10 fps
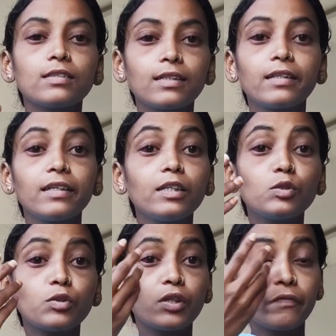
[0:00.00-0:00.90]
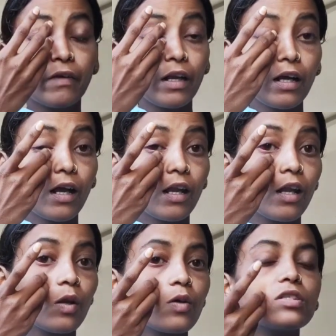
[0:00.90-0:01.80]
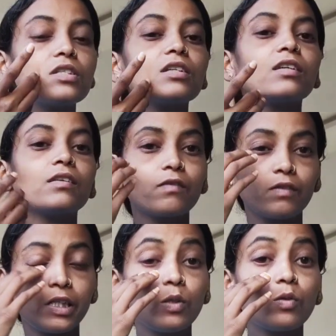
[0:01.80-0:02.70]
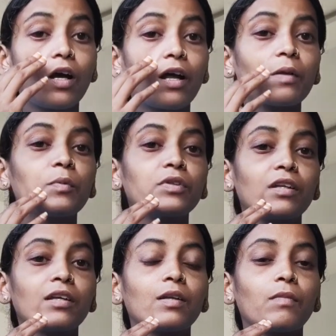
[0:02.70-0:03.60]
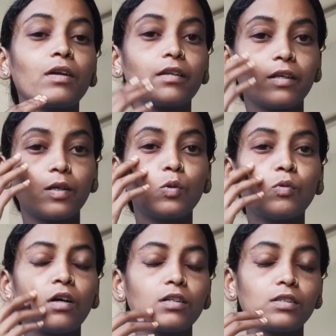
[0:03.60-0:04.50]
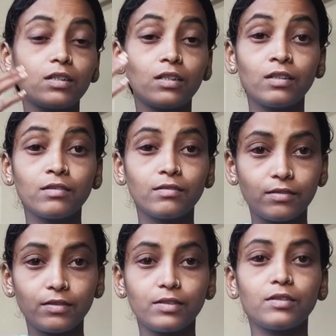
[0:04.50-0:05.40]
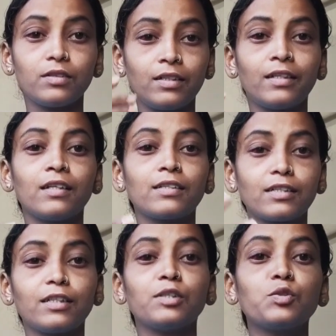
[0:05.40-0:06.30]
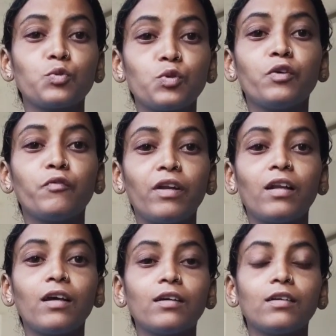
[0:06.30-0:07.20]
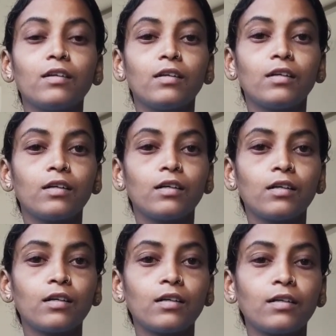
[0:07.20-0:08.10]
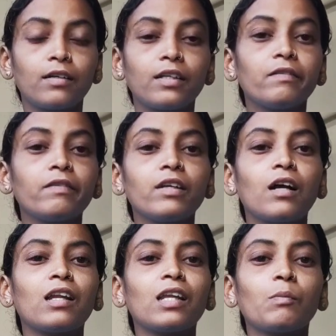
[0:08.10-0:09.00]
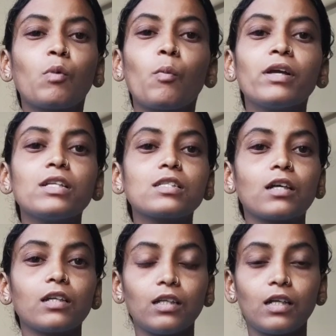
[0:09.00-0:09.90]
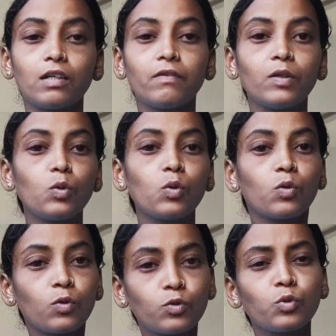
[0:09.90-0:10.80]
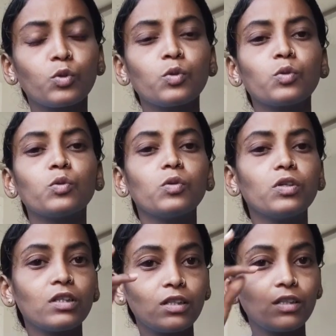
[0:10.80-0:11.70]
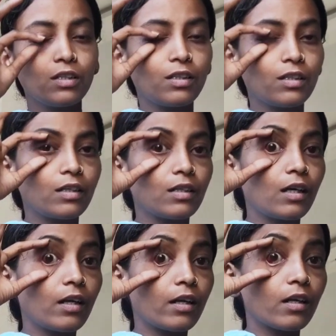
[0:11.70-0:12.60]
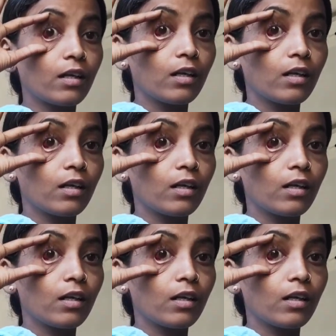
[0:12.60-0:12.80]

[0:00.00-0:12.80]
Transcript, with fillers: స్క్రీన్ చూడడం వల్ల కళ్ళల్లోంచి నీళ్ళు గారిపోతున్నాయి అన్నమాట ఎక్కువ స్క్రీన్ ఏదైనా స్క్రీన్ చూడడం వల్ల టీవీ కానీ మొబైల్స్ కానీ ఇలాంటివన్నీ కొన్ని చూడకూడదు ఈ ఈ రెడ్ కలర్